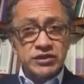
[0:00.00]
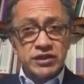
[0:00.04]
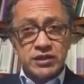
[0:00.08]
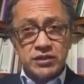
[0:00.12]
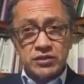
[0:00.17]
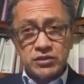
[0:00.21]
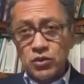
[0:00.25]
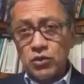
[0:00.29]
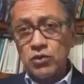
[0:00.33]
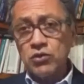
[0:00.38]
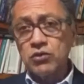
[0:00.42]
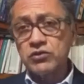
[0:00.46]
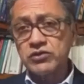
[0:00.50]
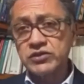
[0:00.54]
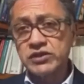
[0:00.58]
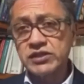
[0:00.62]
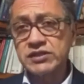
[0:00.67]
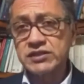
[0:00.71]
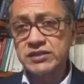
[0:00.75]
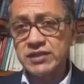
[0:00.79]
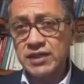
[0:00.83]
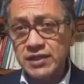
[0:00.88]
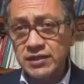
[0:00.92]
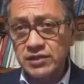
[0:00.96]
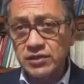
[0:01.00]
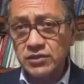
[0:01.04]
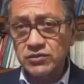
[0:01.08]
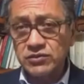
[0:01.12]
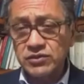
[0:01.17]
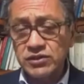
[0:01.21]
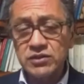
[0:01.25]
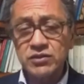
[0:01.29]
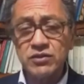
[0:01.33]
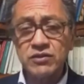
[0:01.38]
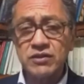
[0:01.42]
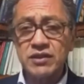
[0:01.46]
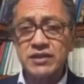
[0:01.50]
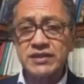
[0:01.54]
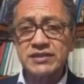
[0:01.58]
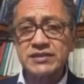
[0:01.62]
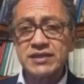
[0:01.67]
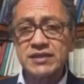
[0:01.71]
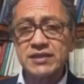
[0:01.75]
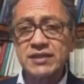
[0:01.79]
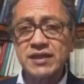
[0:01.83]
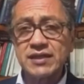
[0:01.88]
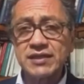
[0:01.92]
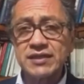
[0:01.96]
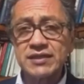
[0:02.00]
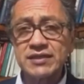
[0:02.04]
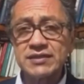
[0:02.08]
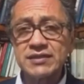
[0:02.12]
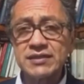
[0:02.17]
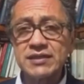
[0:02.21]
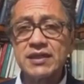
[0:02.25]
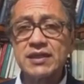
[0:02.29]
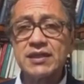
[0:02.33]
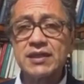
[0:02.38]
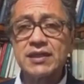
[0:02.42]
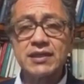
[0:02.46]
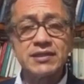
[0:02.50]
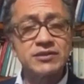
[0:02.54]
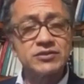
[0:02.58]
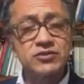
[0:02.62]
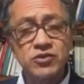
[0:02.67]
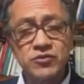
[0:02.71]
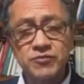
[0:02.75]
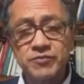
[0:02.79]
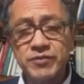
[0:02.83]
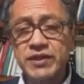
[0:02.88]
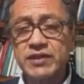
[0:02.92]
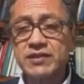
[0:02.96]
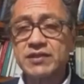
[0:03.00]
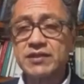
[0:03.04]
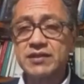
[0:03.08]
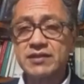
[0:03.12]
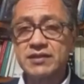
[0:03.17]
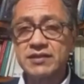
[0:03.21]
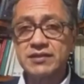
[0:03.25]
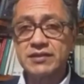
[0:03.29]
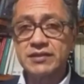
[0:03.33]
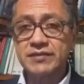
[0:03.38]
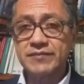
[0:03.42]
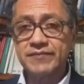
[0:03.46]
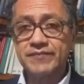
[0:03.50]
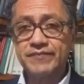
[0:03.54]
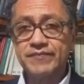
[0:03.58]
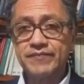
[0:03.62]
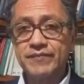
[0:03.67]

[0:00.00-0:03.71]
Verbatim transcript: de todos los estratos y todas las edades es sorprendente.